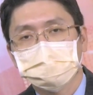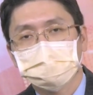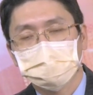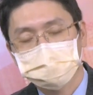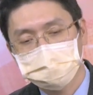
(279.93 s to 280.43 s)

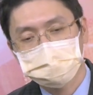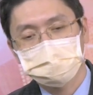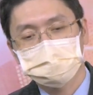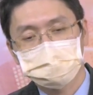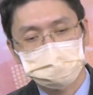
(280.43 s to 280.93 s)
啊，所以这
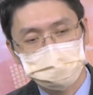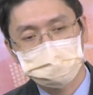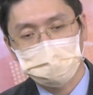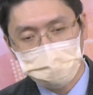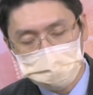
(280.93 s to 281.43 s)
个持续
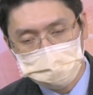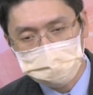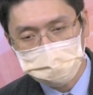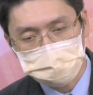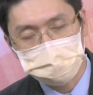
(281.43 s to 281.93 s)
在开
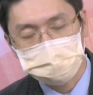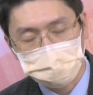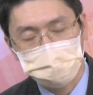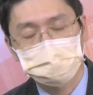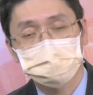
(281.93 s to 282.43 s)
单在建
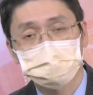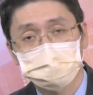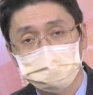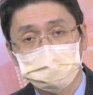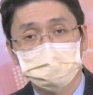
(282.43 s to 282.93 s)
厂，
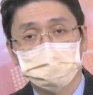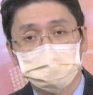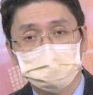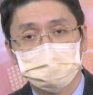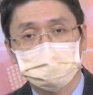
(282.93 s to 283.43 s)

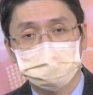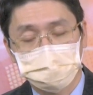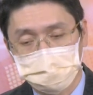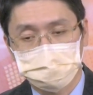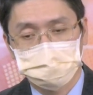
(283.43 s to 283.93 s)

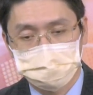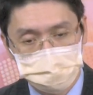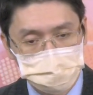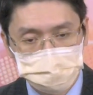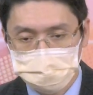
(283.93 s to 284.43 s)
那
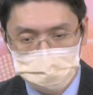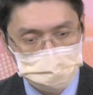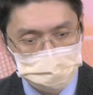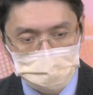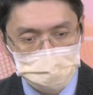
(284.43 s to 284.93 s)
预期
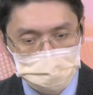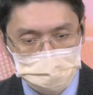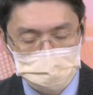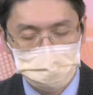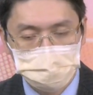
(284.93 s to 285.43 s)
应该
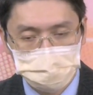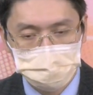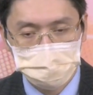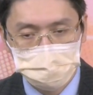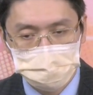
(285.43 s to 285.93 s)
会
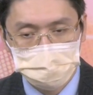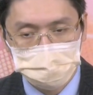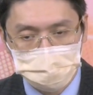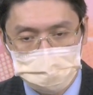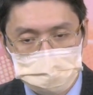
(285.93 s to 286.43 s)

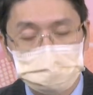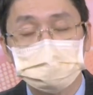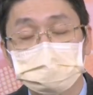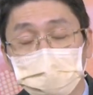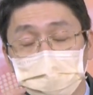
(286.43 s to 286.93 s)
买个上
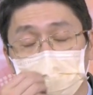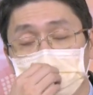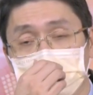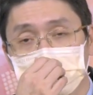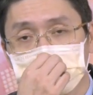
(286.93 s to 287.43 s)
千张吧，
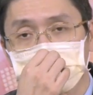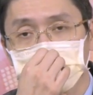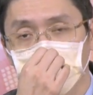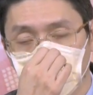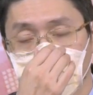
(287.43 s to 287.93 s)

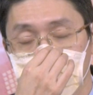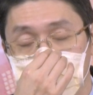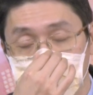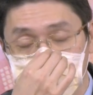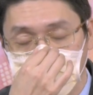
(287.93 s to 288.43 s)
买个好
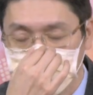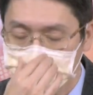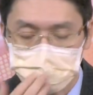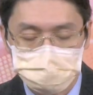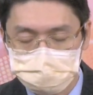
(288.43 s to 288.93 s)
几千张，
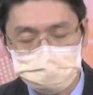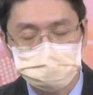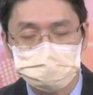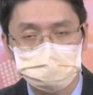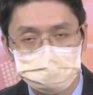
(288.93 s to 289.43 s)
我认为是
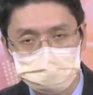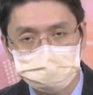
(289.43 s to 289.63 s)
有机会的。